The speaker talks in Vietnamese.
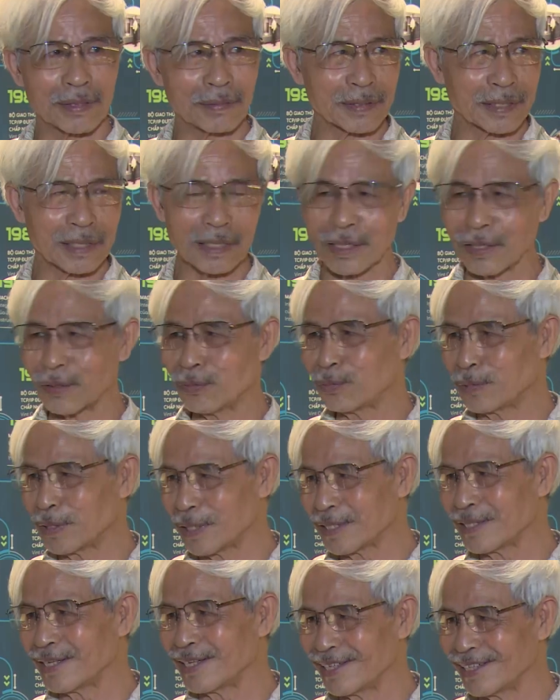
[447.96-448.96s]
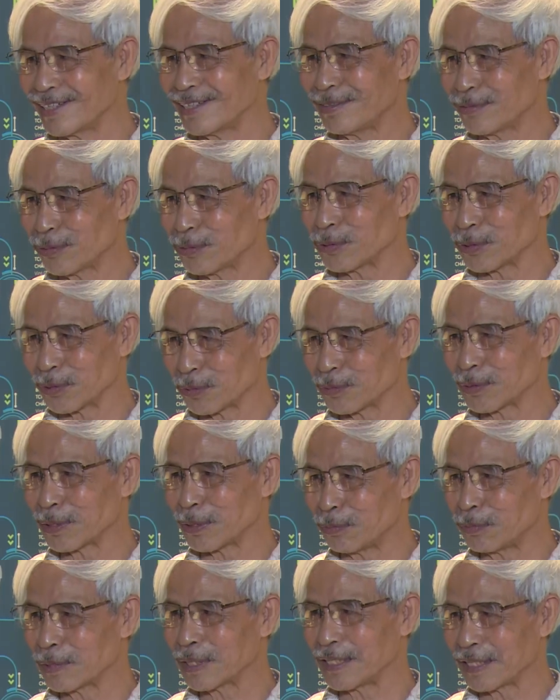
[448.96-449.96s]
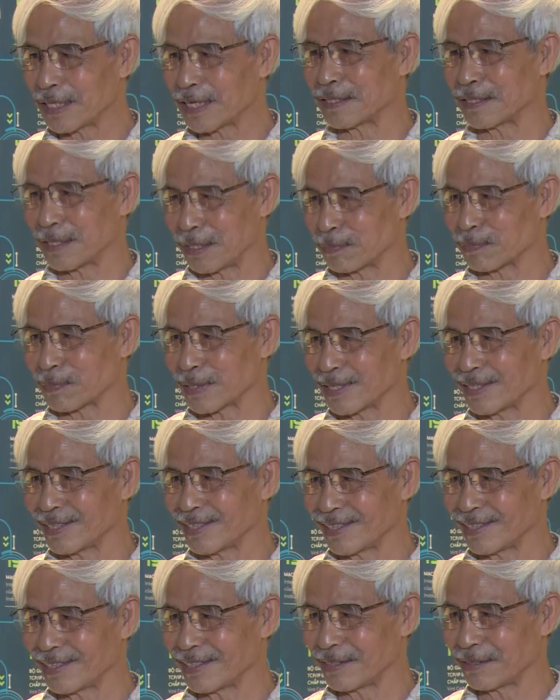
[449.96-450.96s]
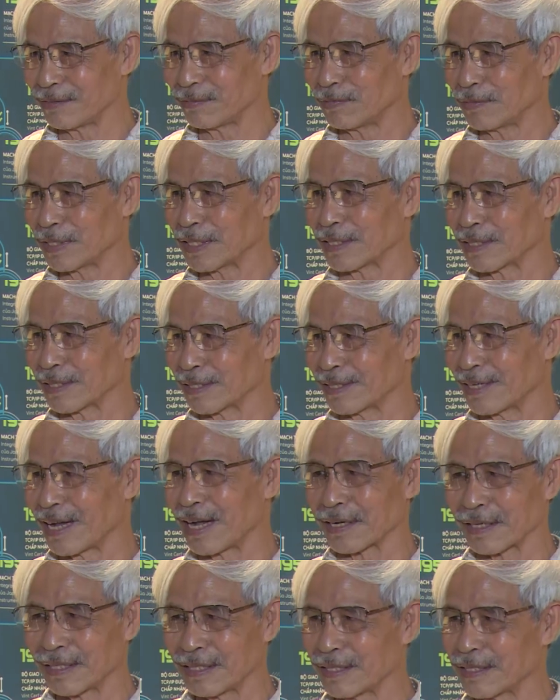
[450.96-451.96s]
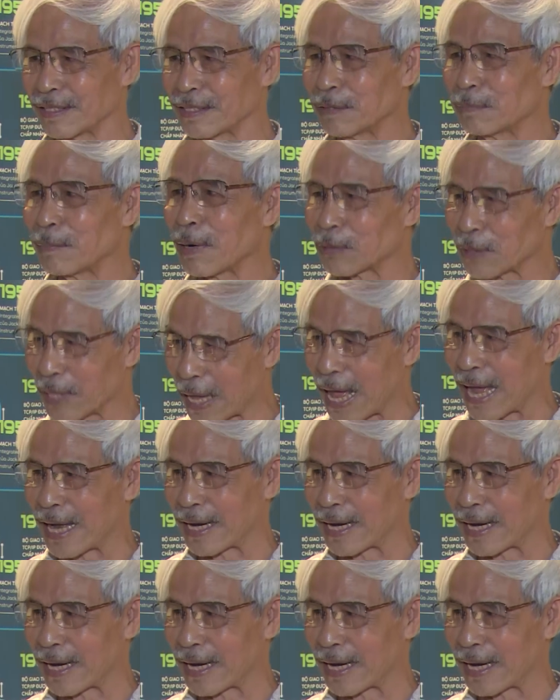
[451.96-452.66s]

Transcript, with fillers: cái công rất lớn của chú Công khi thành lập cái bảo tàng